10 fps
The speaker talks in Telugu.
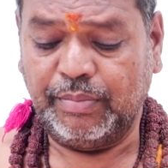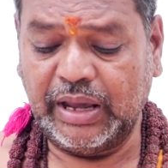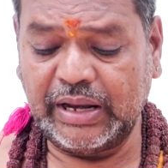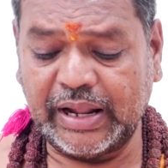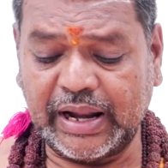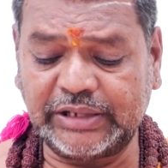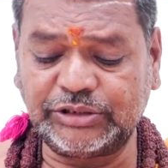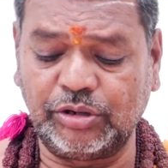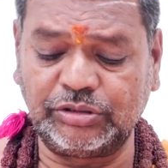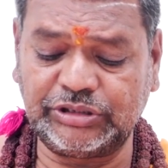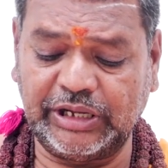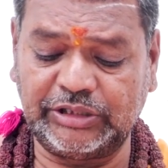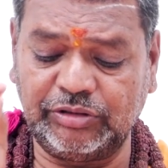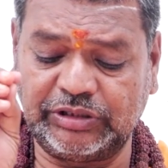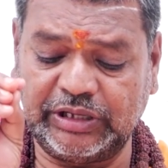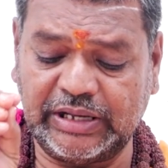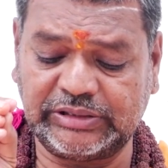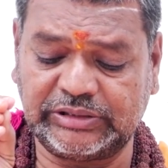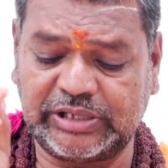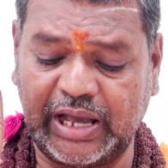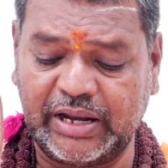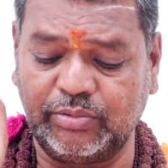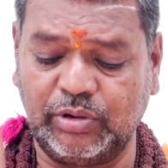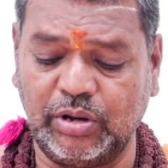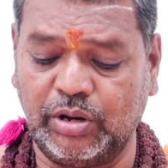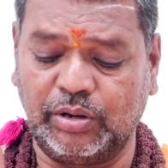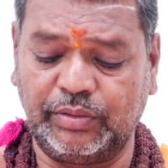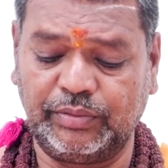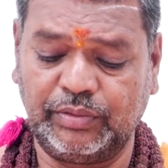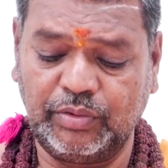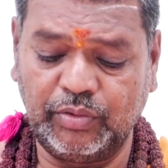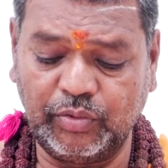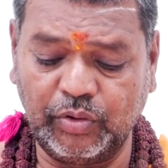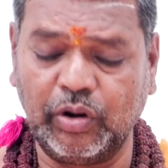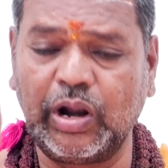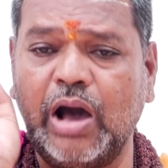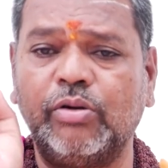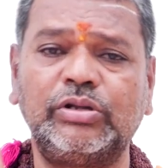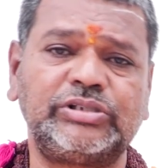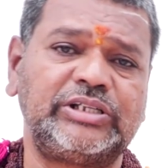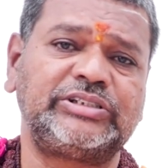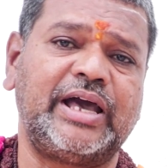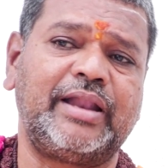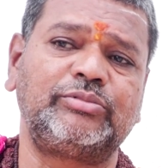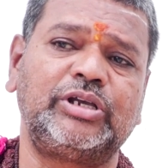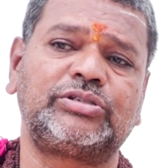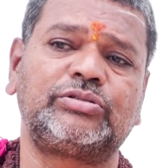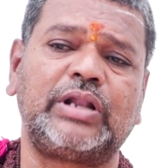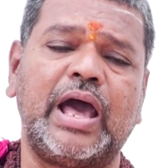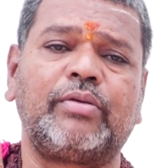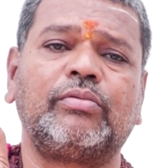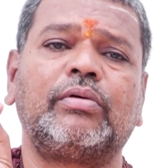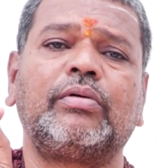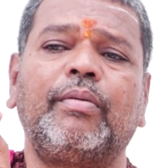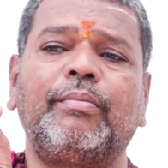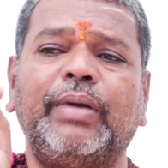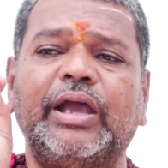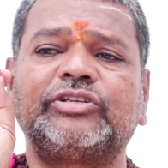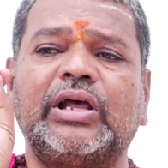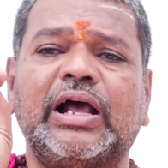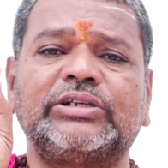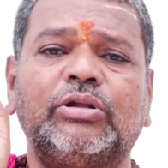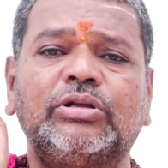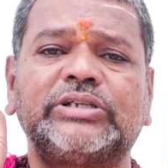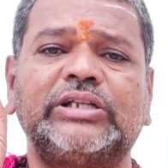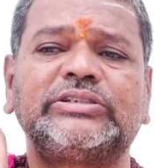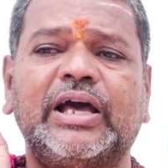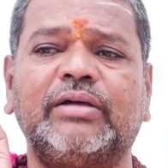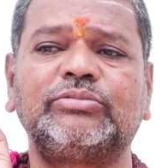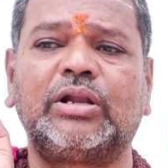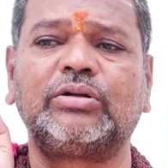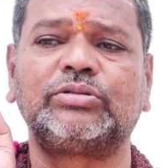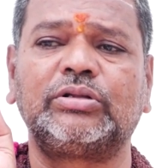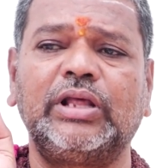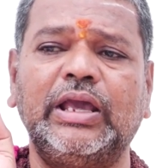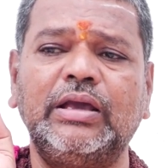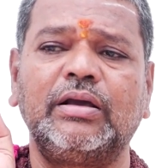మీనరాశి నుంచి ద్వితీయ స్థానములో గురు రాహులు సంచారం చేస్తున్నారు మేషరాశిలో సంచారం జరుగుతుంది